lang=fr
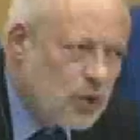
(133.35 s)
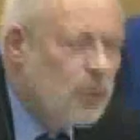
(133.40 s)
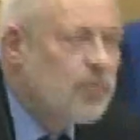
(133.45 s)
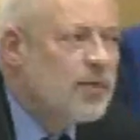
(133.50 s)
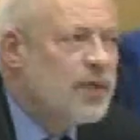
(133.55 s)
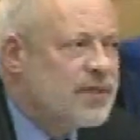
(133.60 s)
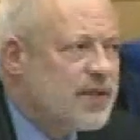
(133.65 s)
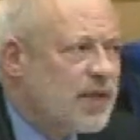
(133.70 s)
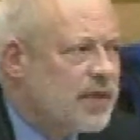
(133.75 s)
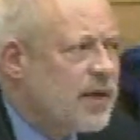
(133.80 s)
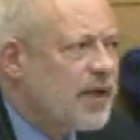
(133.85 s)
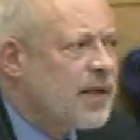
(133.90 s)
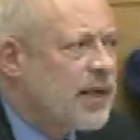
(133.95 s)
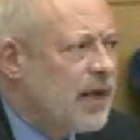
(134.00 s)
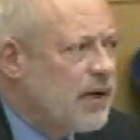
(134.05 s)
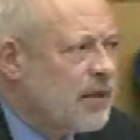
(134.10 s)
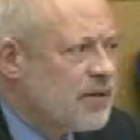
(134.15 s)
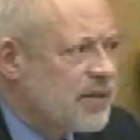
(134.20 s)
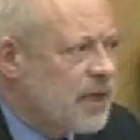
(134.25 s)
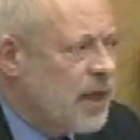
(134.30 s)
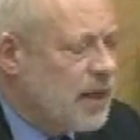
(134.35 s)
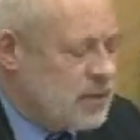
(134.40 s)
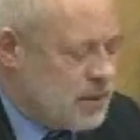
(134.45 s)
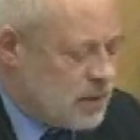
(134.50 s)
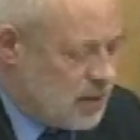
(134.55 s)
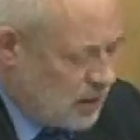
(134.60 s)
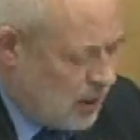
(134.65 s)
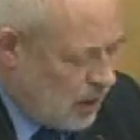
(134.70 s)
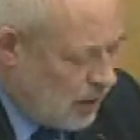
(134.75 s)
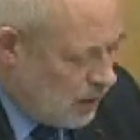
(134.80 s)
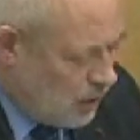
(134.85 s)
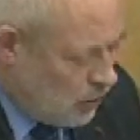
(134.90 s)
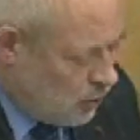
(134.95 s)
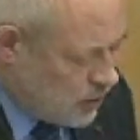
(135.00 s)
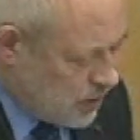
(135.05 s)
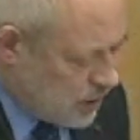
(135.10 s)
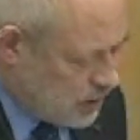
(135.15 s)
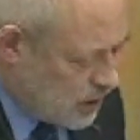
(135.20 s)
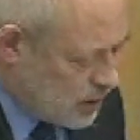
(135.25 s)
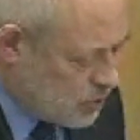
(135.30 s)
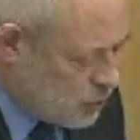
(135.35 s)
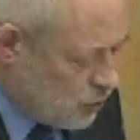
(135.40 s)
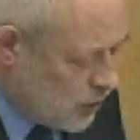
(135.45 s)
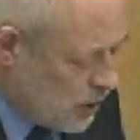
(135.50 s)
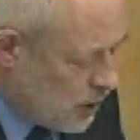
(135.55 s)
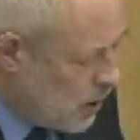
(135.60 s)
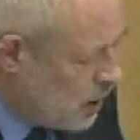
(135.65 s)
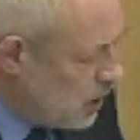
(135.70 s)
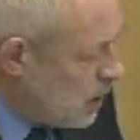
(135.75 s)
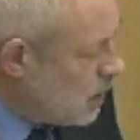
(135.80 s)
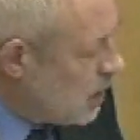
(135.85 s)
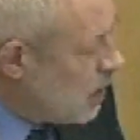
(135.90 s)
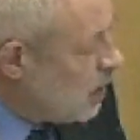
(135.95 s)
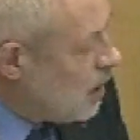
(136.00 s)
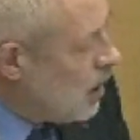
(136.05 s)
comme les attaques à l'anthrax aux États-Unis,